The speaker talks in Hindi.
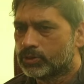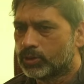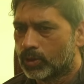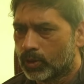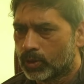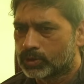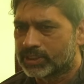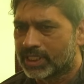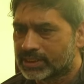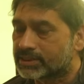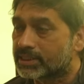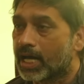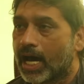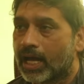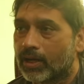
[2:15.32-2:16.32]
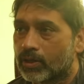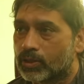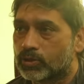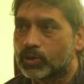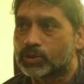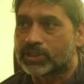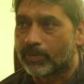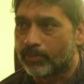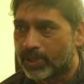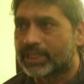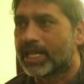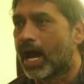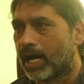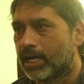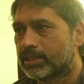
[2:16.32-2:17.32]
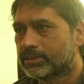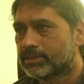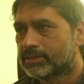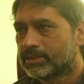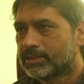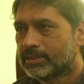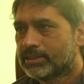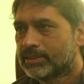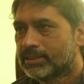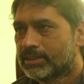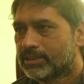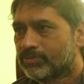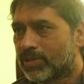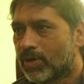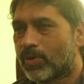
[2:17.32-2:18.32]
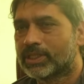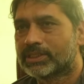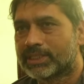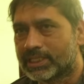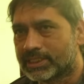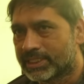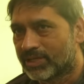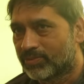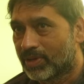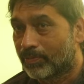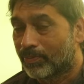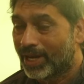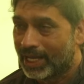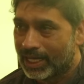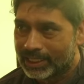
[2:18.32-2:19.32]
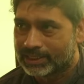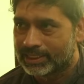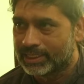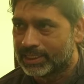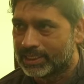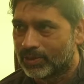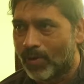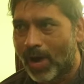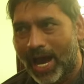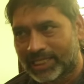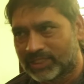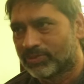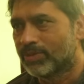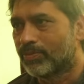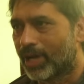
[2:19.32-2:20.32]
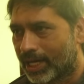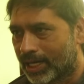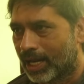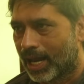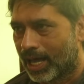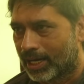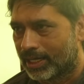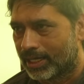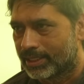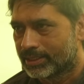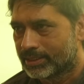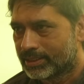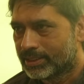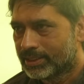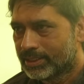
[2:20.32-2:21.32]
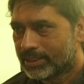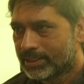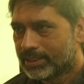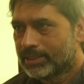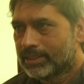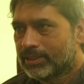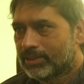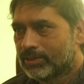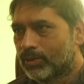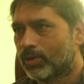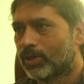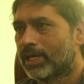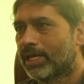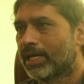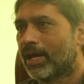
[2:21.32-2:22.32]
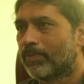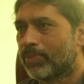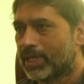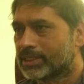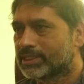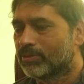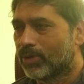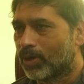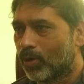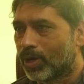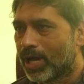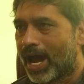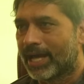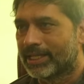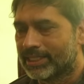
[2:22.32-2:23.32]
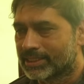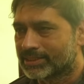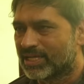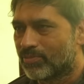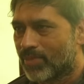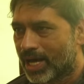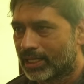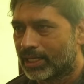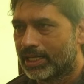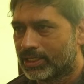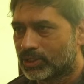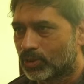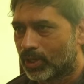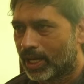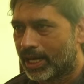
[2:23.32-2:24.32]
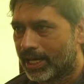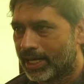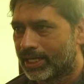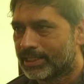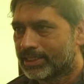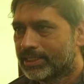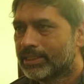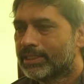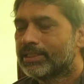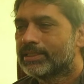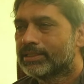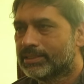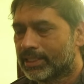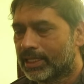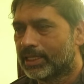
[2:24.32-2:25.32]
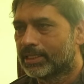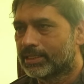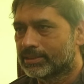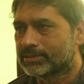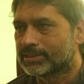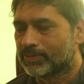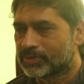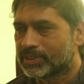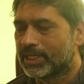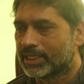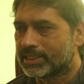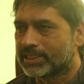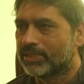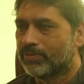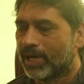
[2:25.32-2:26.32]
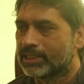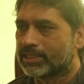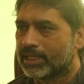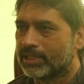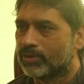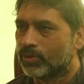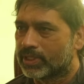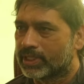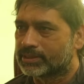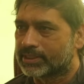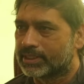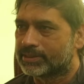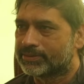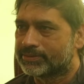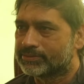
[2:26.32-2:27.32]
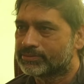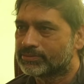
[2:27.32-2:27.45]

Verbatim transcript: जो संस्कार और जो सभ्यता पवन सिंह जी में पहले थी वो आज भी बरकरार है उन्होंने अपने से बड़ों का आदर सम्मान नहीं छोड़ा है ये सबसे अच्छी बात रही उनके साथ